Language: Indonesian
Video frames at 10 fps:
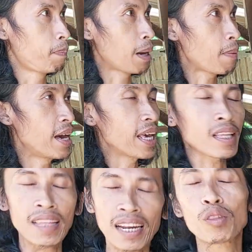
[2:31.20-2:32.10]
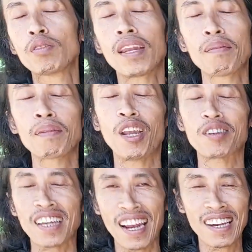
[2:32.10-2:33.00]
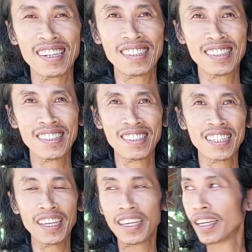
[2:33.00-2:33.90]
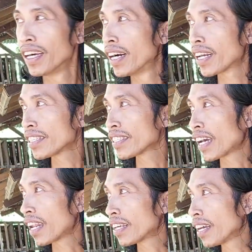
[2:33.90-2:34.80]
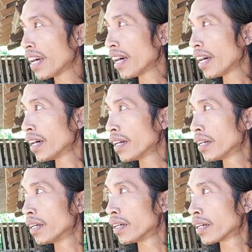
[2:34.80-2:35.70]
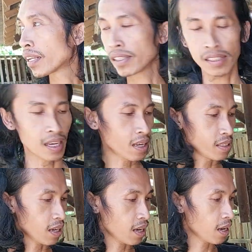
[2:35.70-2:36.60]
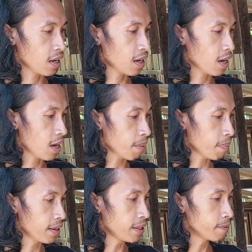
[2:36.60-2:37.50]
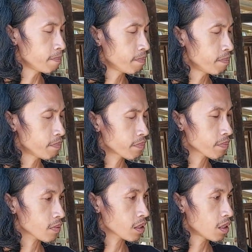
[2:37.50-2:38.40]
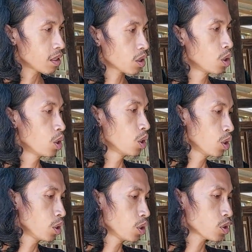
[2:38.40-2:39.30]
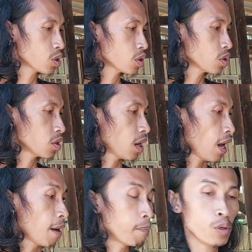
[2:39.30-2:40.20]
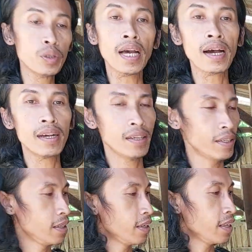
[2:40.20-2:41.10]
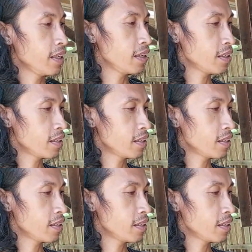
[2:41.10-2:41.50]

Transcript: berapa hektar gitu tanam kelor sekarang jadi rencananya rencananya apa ini Gus abu ya ini